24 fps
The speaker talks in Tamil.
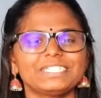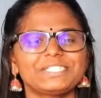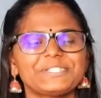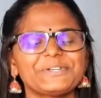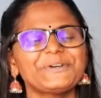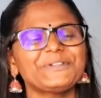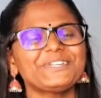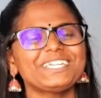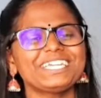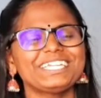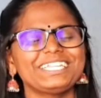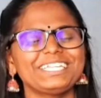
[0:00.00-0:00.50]

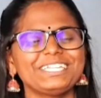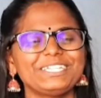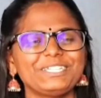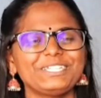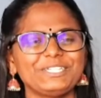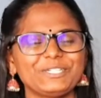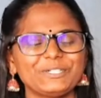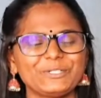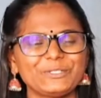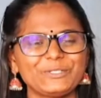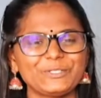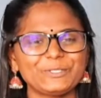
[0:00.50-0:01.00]
சூரியன்
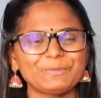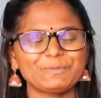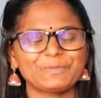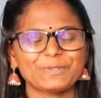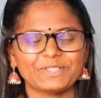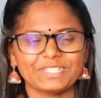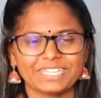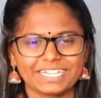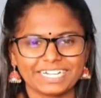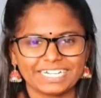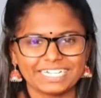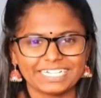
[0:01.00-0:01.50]
தமிழின் யூடியூப்
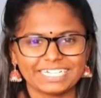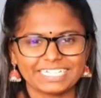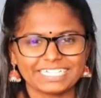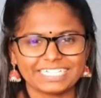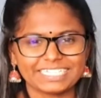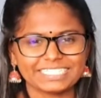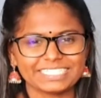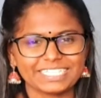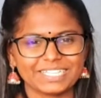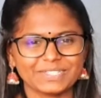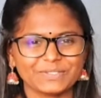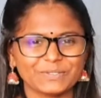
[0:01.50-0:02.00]

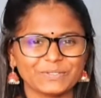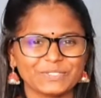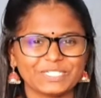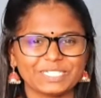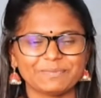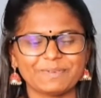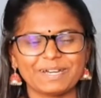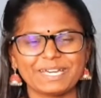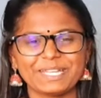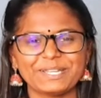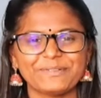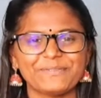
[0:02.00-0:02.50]
சொந்தங்களுக்கு
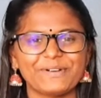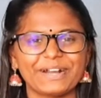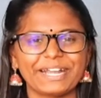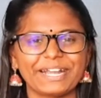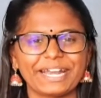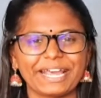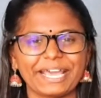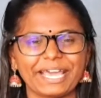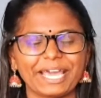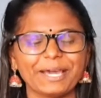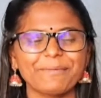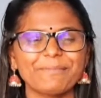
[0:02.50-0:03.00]
சந்தோஷமான
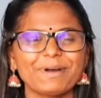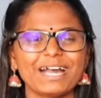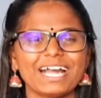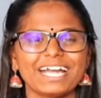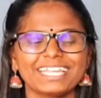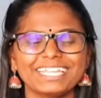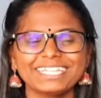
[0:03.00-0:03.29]
வணக்கம்